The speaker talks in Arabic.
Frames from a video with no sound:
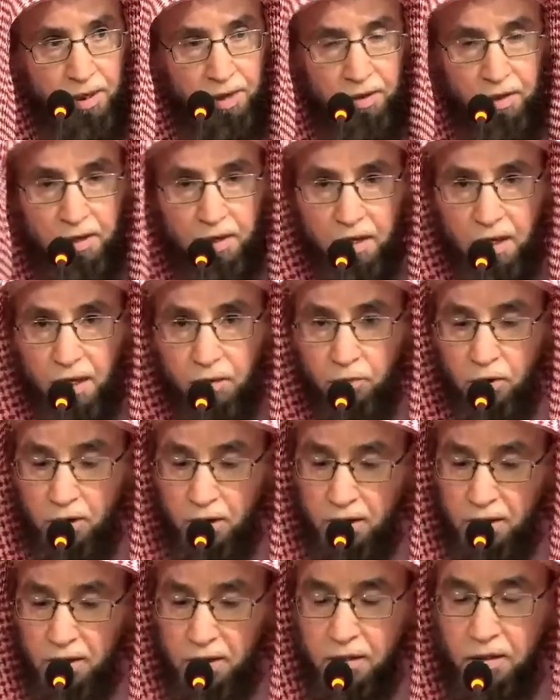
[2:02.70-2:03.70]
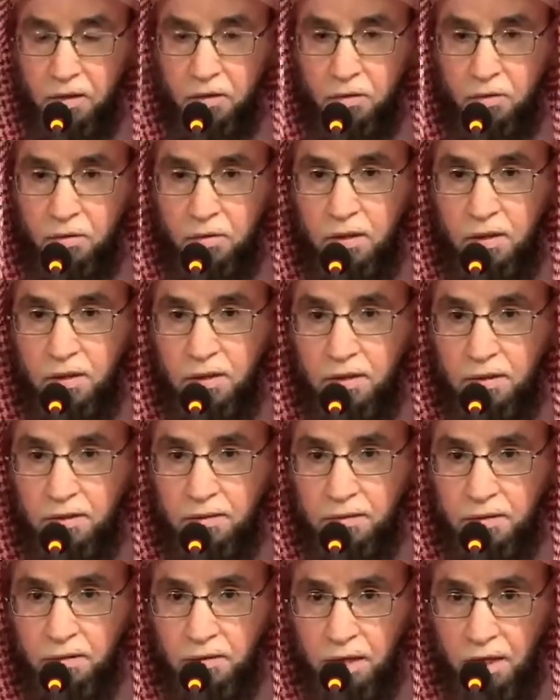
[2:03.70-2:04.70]
الكلام ولكنه
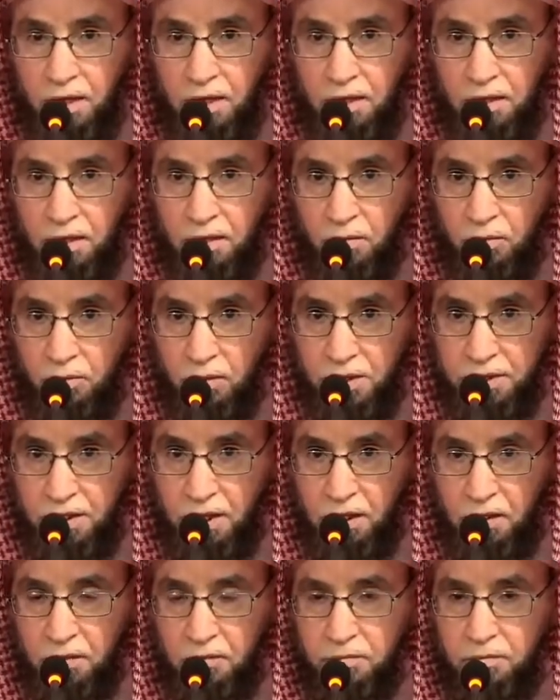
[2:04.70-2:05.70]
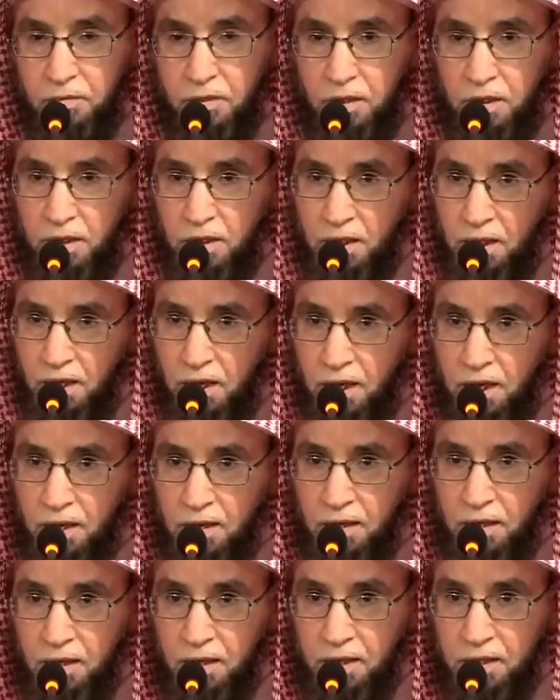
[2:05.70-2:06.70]
لكنه رجع إلى
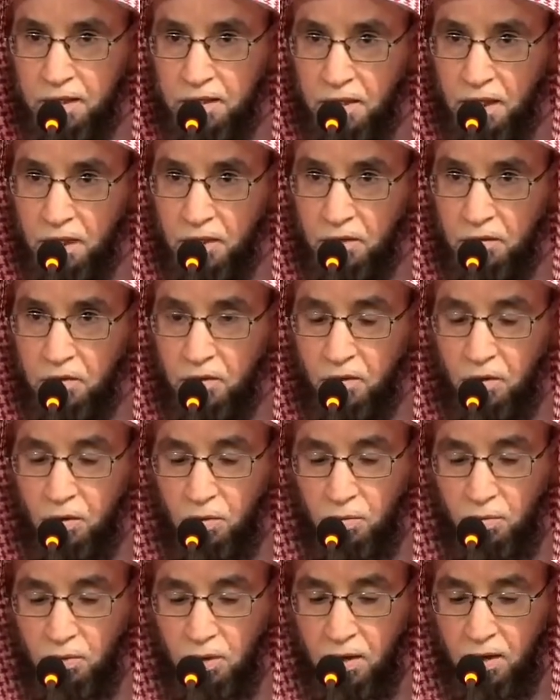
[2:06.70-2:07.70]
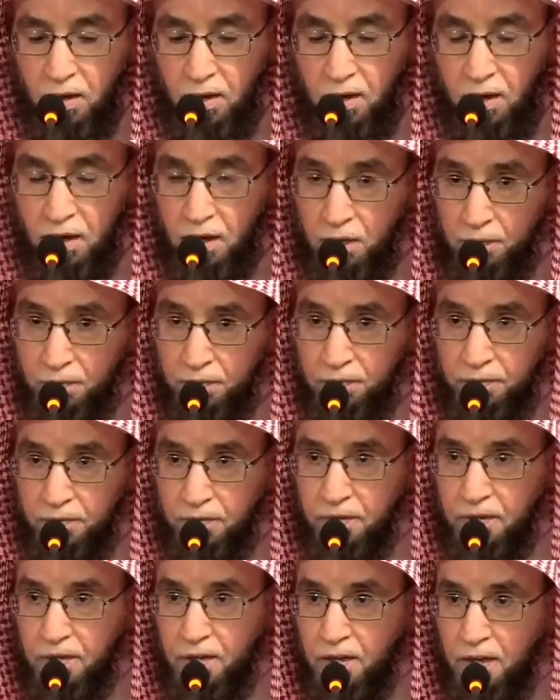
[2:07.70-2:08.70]
هذا الشيء وعرف
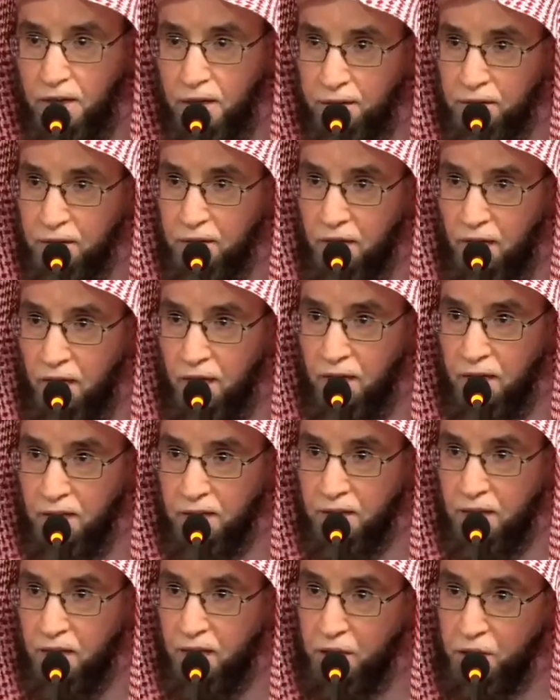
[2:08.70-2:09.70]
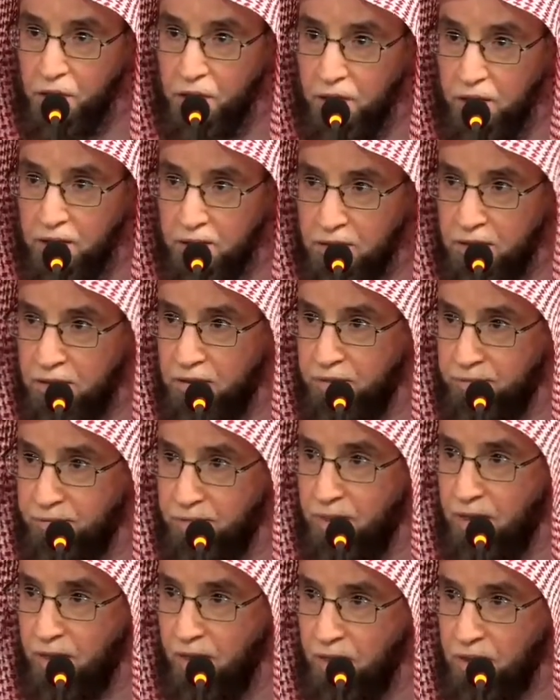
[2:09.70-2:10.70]
هذه الآية التي أثرت
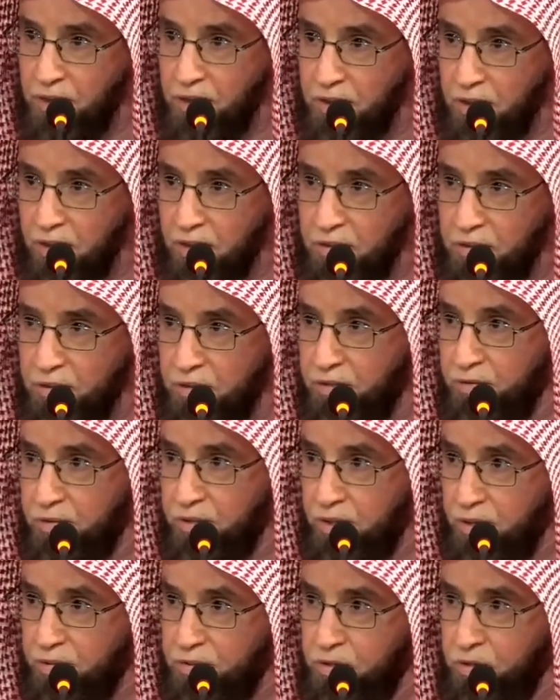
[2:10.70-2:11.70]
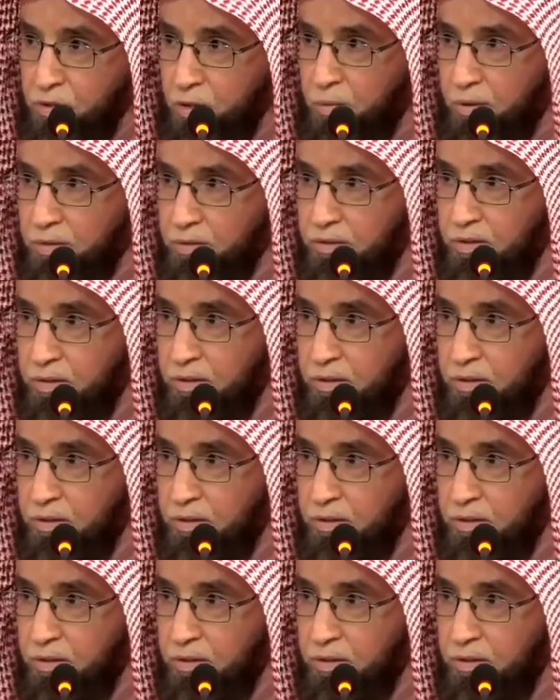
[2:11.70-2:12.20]
أثرت في نفس عمر